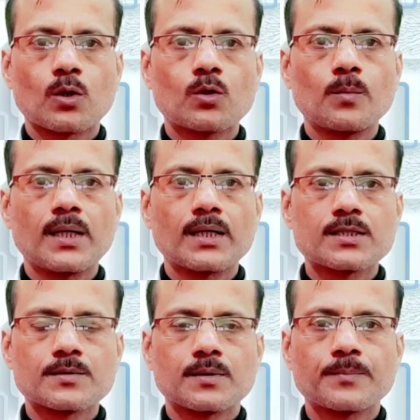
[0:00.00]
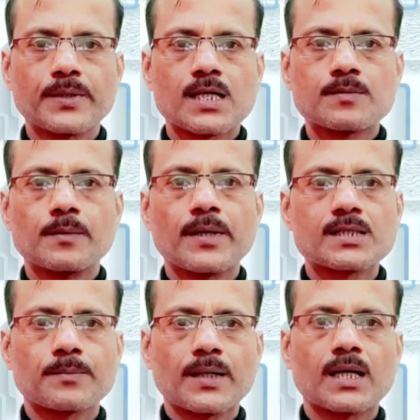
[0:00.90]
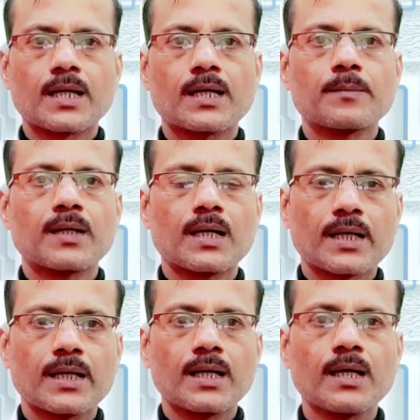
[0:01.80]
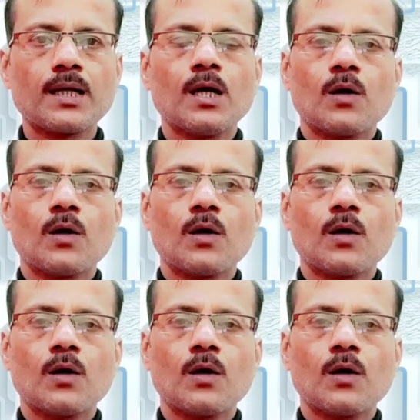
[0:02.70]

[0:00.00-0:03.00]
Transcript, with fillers: डॉक्यूमेंट इस पीएसबी बैच अप्लाई करने में लगे हैं